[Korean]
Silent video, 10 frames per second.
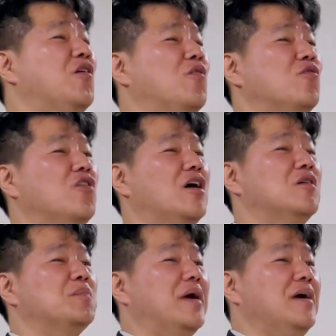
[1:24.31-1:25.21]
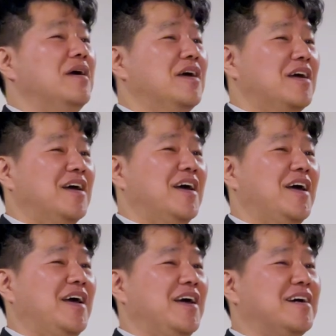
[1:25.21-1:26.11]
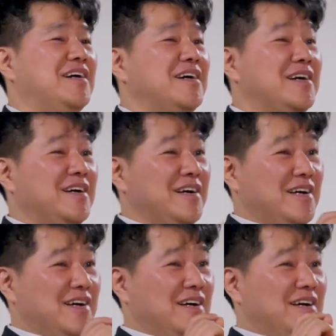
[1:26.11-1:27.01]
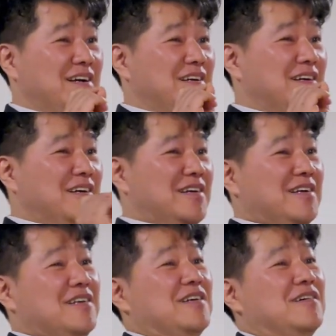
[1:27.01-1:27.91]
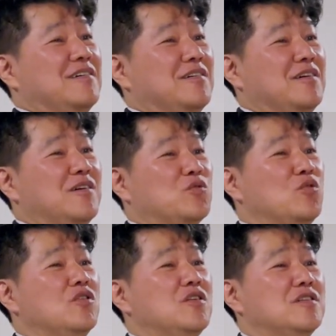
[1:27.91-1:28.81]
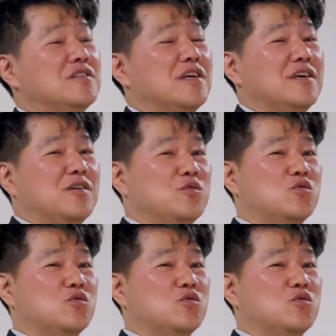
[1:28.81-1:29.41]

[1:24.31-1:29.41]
온 다음에 에, 그 어, 돈을 이제